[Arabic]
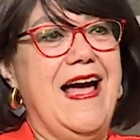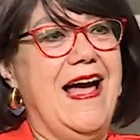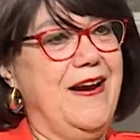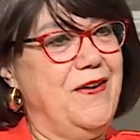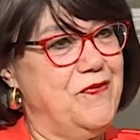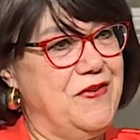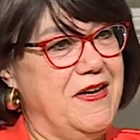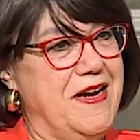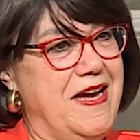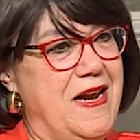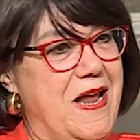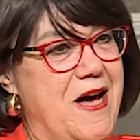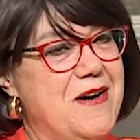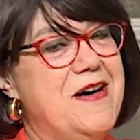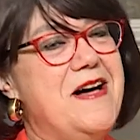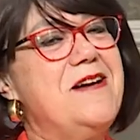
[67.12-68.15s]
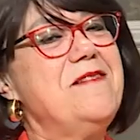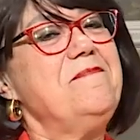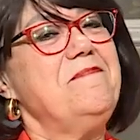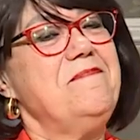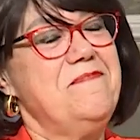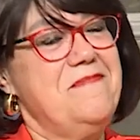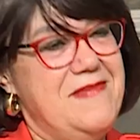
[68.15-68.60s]
هل في علاقه
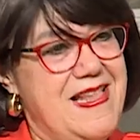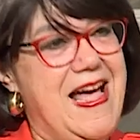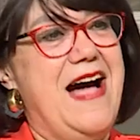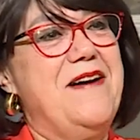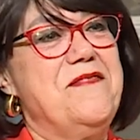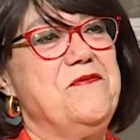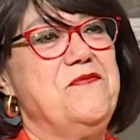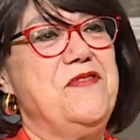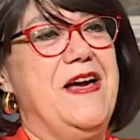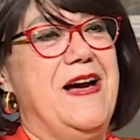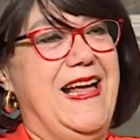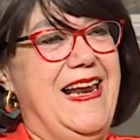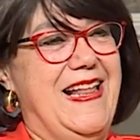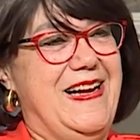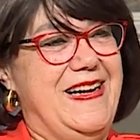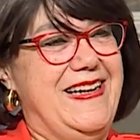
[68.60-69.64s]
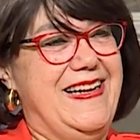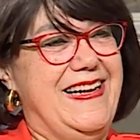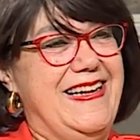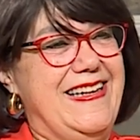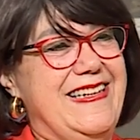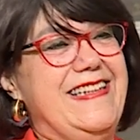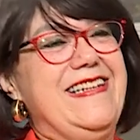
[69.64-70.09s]
نعم في علاقة
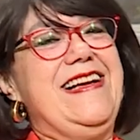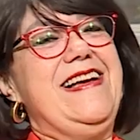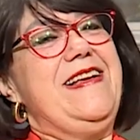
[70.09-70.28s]
م.